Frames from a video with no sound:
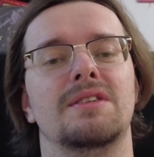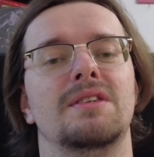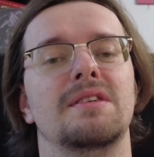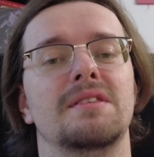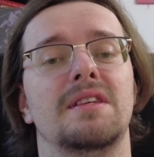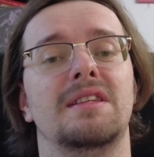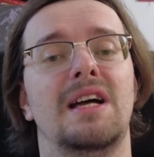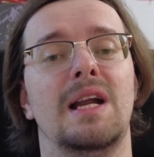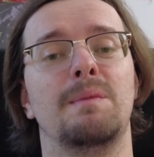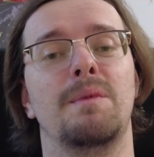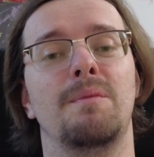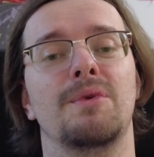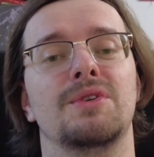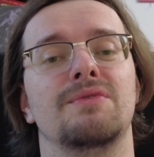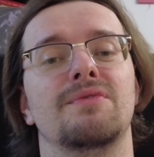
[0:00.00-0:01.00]
czyli za darmo
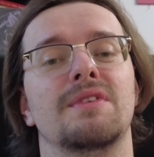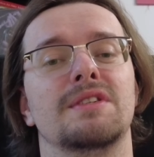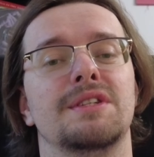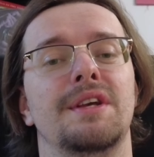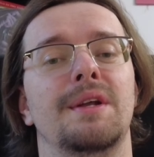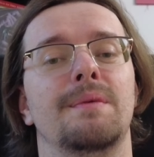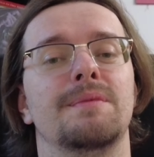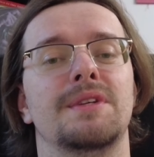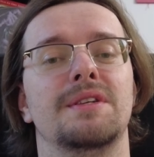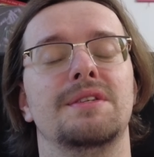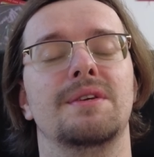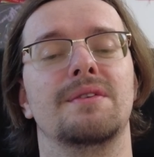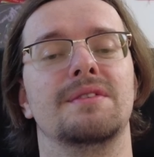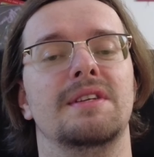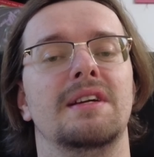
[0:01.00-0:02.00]
możesz w ogóle sobie jedną
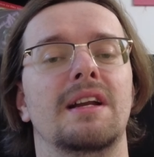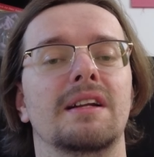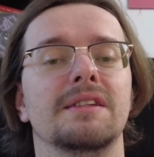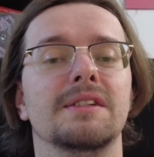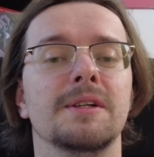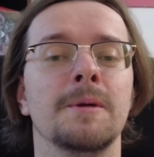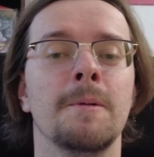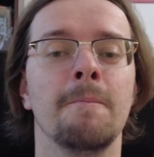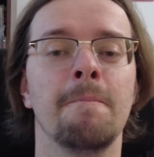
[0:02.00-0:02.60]
sesję rozegrać.